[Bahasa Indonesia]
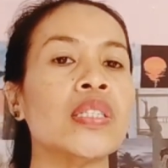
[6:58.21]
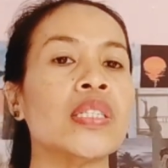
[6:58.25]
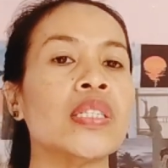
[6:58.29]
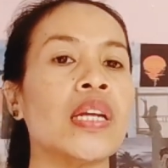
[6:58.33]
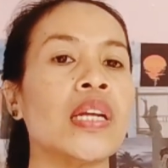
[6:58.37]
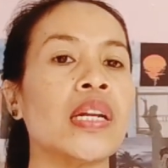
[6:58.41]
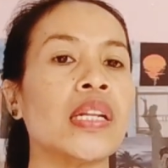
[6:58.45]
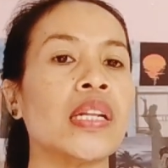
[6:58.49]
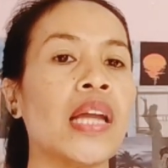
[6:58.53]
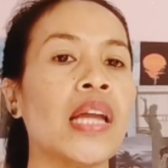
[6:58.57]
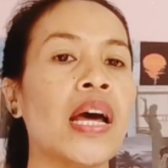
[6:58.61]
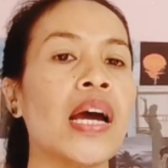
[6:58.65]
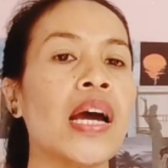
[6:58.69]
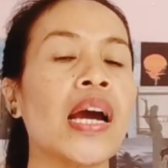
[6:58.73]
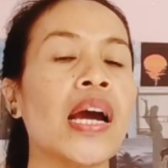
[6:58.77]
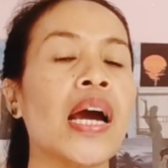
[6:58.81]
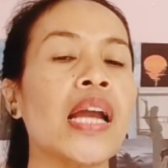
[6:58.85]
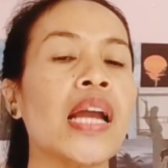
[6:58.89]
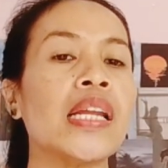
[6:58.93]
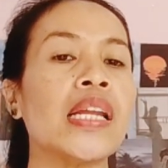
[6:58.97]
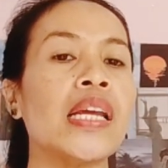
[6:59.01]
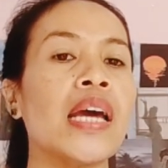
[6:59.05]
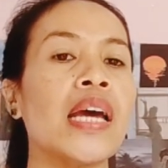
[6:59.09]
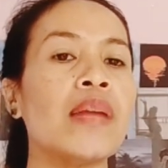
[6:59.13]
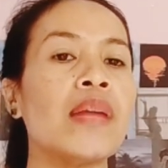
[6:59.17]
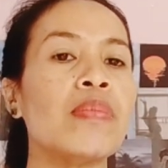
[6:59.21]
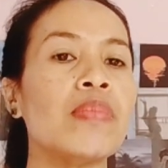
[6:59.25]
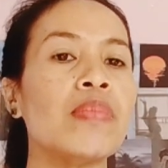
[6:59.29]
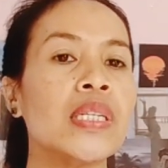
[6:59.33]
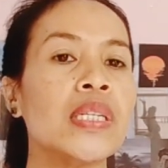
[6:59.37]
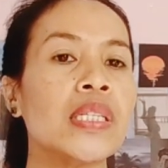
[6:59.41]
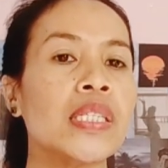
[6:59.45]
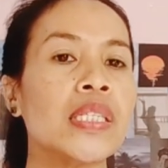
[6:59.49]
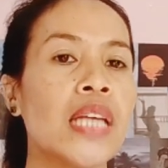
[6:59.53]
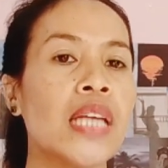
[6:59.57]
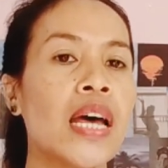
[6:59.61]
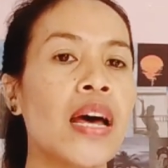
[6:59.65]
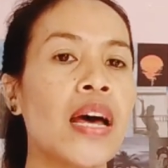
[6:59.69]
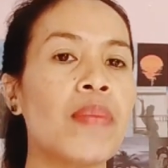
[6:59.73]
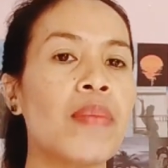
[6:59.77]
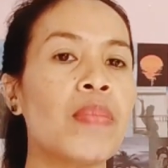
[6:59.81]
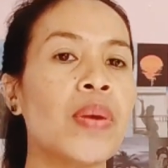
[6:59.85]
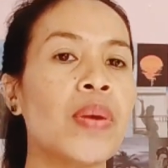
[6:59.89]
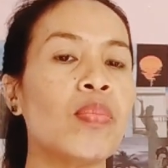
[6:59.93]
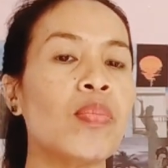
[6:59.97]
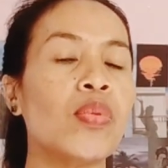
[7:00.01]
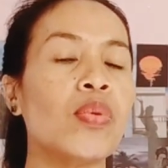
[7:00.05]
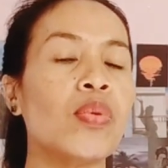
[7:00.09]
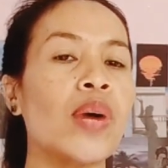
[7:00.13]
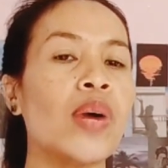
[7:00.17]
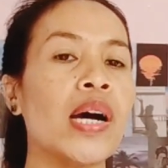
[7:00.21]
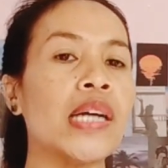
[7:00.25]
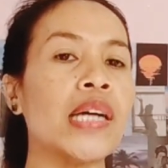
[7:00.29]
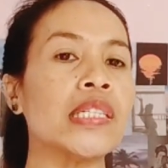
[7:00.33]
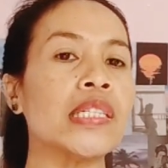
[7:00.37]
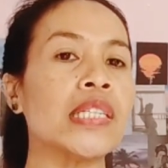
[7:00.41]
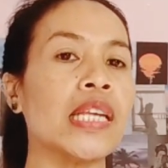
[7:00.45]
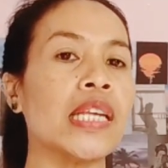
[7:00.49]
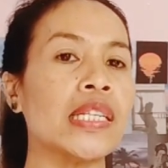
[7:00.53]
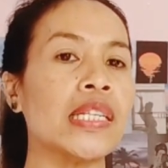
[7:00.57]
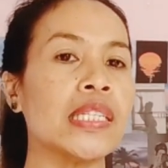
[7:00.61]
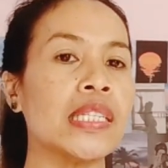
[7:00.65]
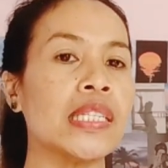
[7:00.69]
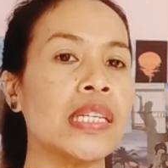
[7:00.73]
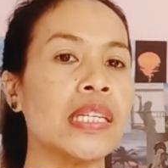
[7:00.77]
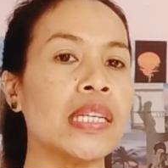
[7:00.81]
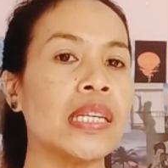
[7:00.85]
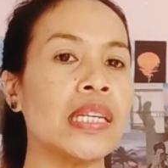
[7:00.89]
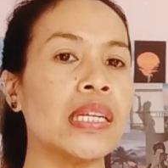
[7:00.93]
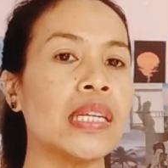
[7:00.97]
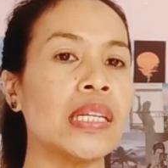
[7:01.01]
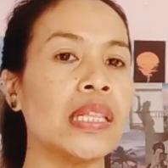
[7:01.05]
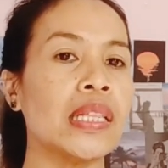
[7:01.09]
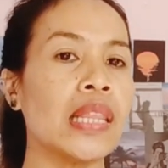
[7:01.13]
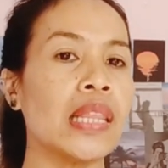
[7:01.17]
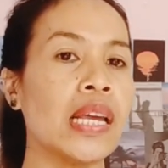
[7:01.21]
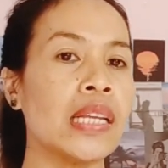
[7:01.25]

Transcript: serta kalian bisa membuat sesi